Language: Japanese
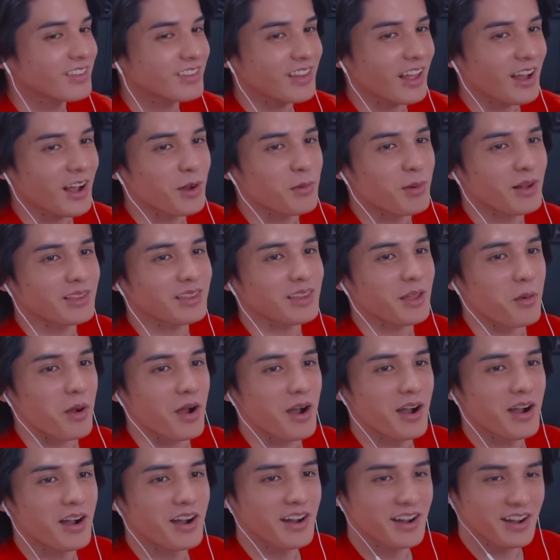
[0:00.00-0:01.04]
高まった
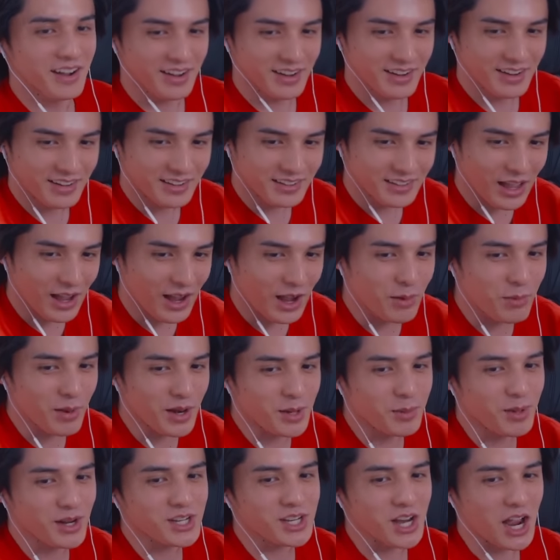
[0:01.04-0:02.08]
わ高ま
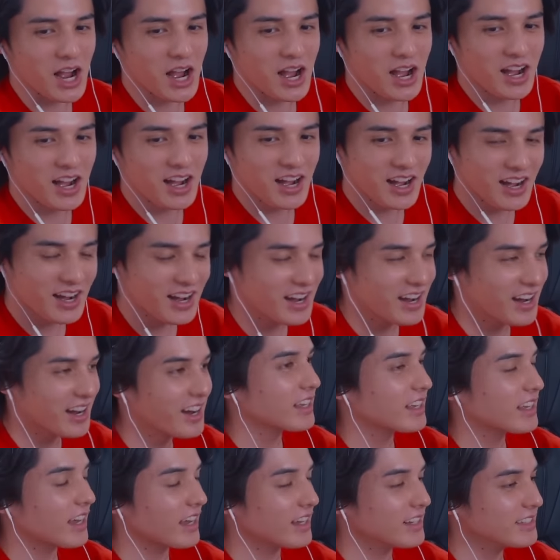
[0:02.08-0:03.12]
りました
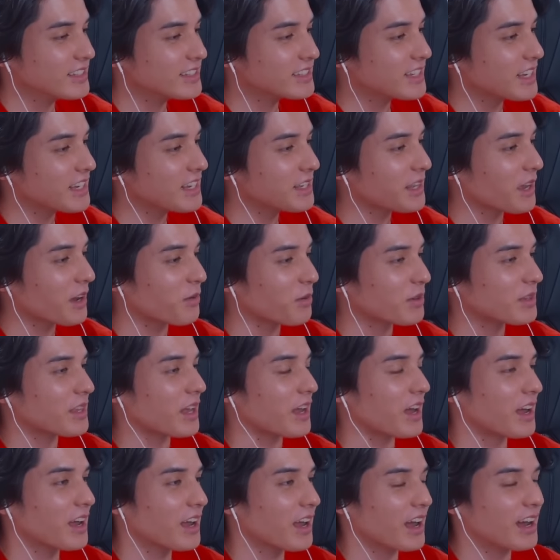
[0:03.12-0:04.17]
完全に高まっ
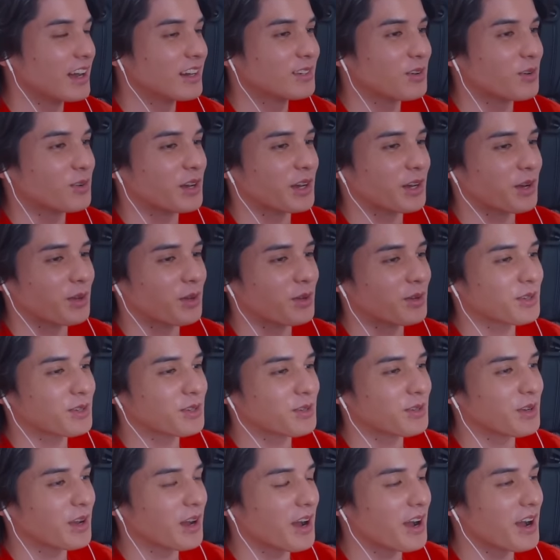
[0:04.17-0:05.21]
た韓国への欲
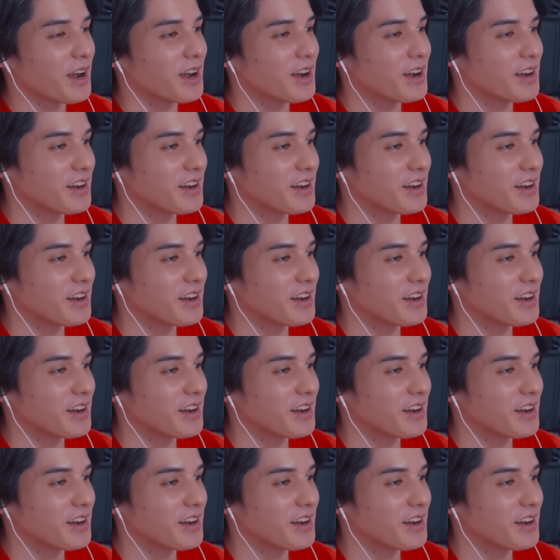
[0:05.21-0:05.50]
求が